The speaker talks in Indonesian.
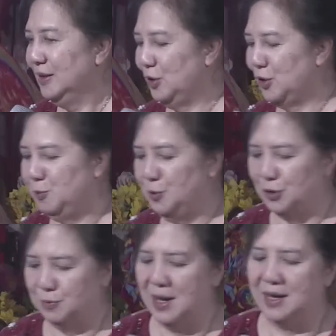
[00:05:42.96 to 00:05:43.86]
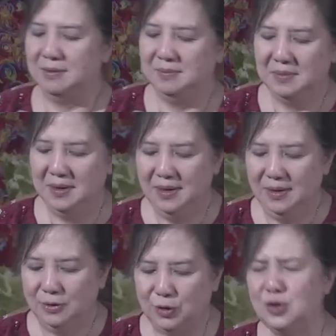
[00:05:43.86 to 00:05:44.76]
Terus Budut bilang,
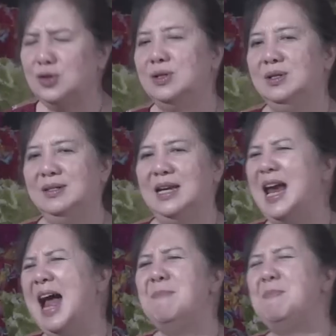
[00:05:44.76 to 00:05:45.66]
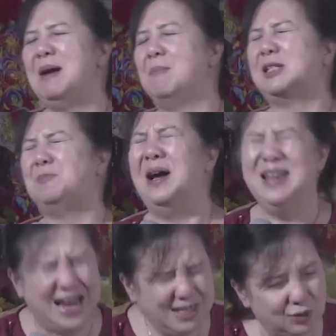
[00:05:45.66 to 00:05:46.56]
terus jadi apa yang
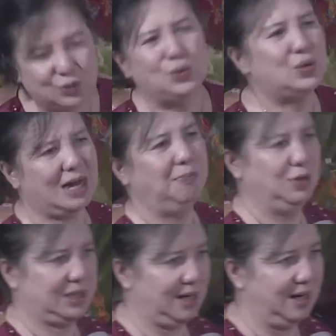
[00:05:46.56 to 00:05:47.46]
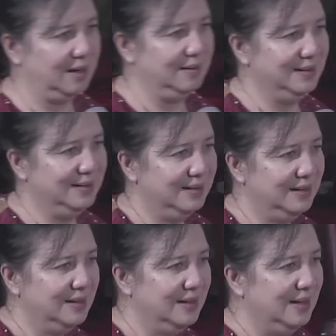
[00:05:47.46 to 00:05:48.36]
mesbana itu susah buat saya.
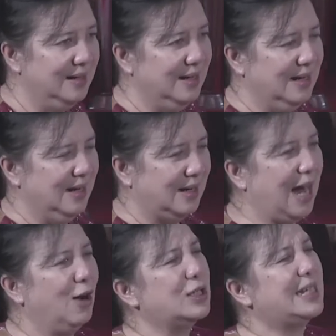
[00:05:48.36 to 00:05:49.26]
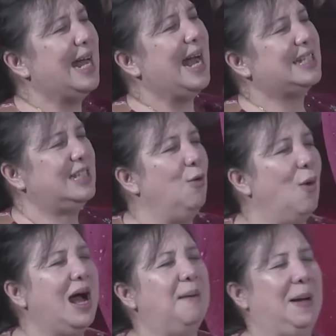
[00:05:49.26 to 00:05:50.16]
Kalau saya ngasih
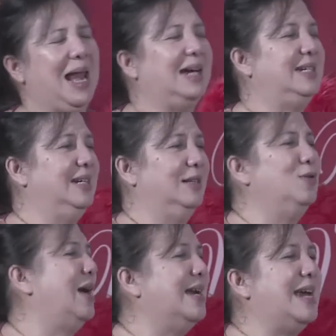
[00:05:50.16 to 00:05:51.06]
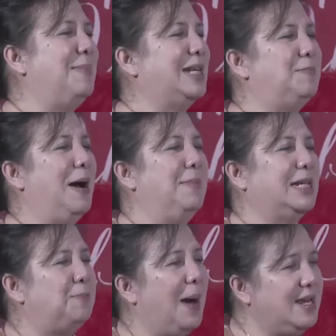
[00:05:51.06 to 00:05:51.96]
uang apalagi, itu nggak ada
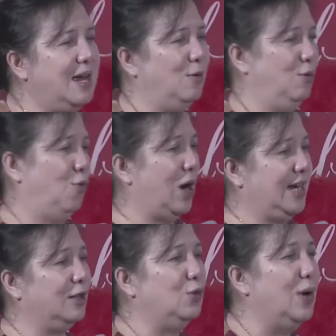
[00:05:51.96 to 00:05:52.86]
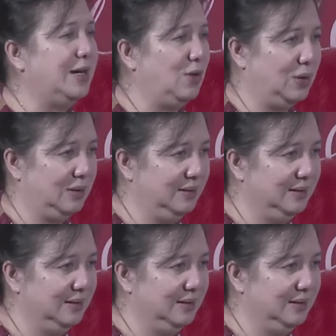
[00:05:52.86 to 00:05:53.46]
mesbah-mesbahnya uangnya Tuhan kok.